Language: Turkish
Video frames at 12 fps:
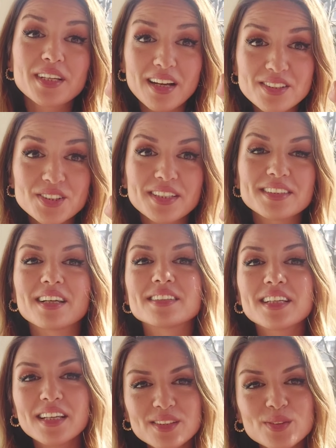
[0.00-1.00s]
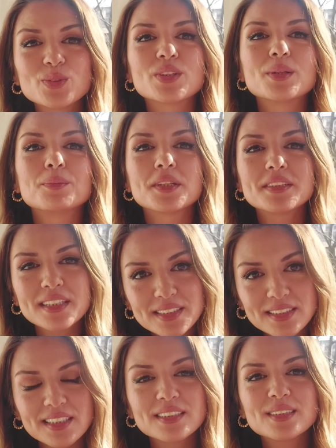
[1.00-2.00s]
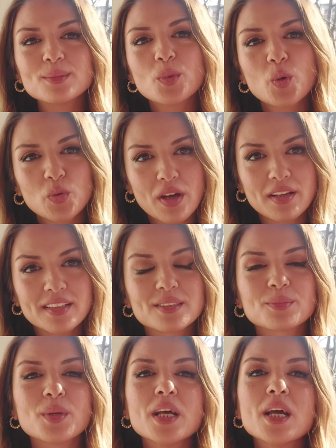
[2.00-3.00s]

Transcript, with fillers: Gerçekten kendi üzerimde test ettim, onayladım.